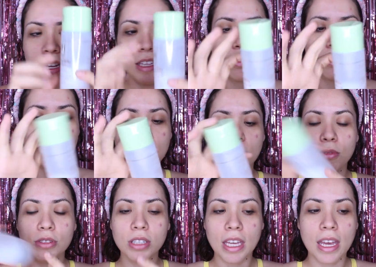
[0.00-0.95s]
Entonces
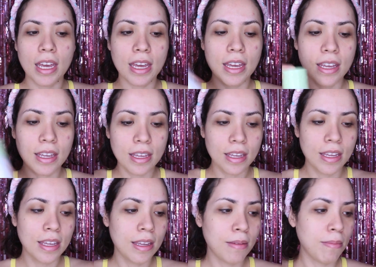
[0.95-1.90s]
tenemos que
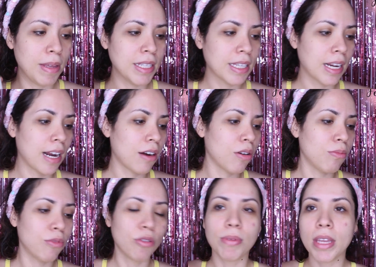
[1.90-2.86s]
mezclarlo
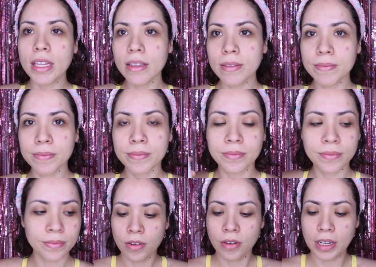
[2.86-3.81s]
muy bien.
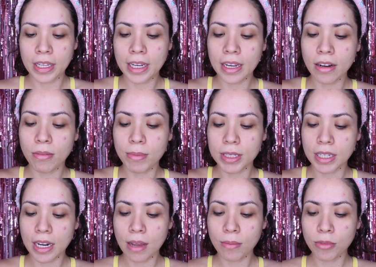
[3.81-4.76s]
Ok, ya que lo
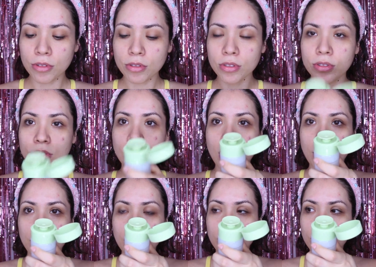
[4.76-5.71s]
mezclamos,
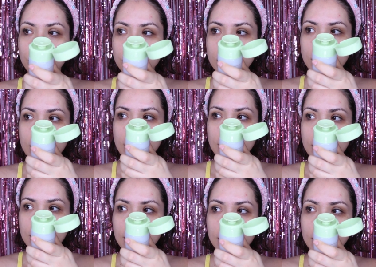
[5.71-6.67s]
abrimos
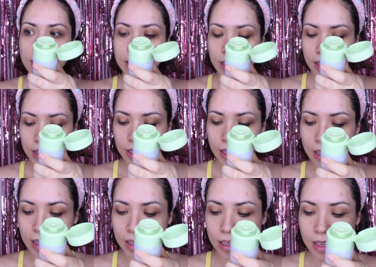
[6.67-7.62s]
y
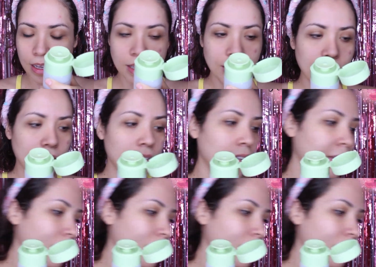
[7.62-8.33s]
tiene aquí...